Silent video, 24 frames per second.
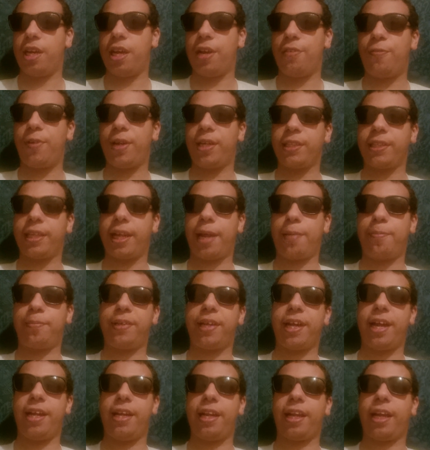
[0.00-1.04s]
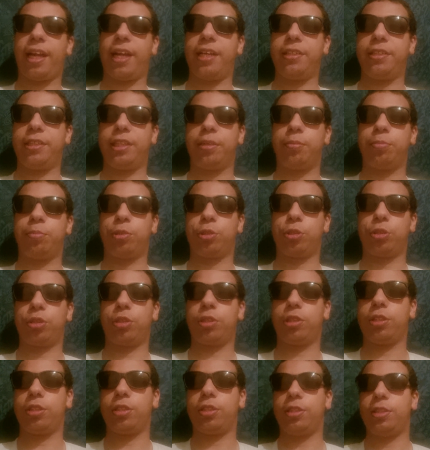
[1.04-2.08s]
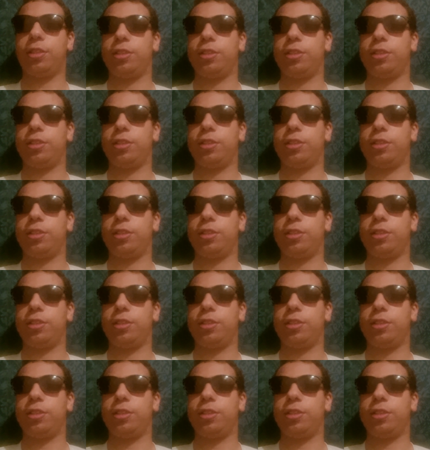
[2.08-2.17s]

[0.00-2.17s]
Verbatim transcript: 2000 درهم كاع لقيتيه مش